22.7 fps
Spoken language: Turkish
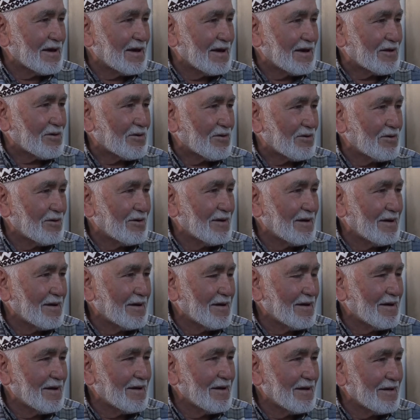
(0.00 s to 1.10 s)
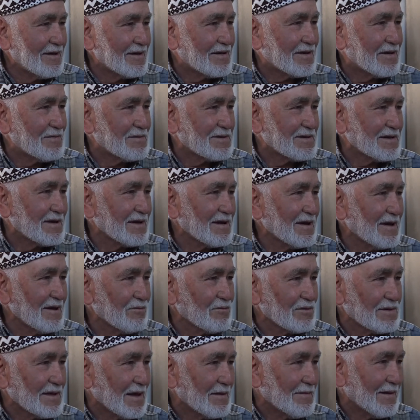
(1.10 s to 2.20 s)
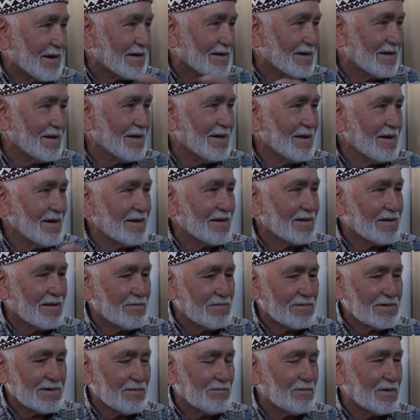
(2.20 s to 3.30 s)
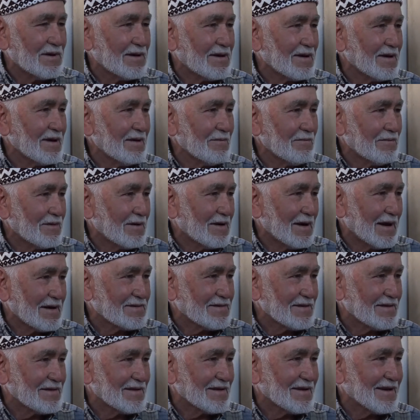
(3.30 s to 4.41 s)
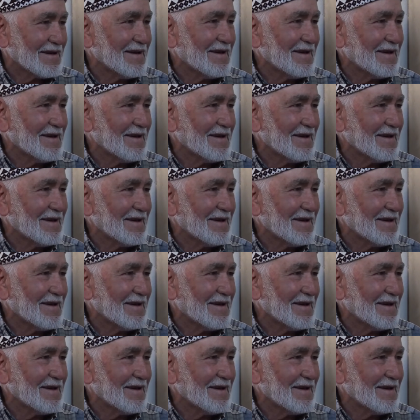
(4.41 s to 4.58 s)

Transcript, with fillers: Ero. Ero, Ero. İkimizin. Bu demek ki ikimizin bir birleştirdik.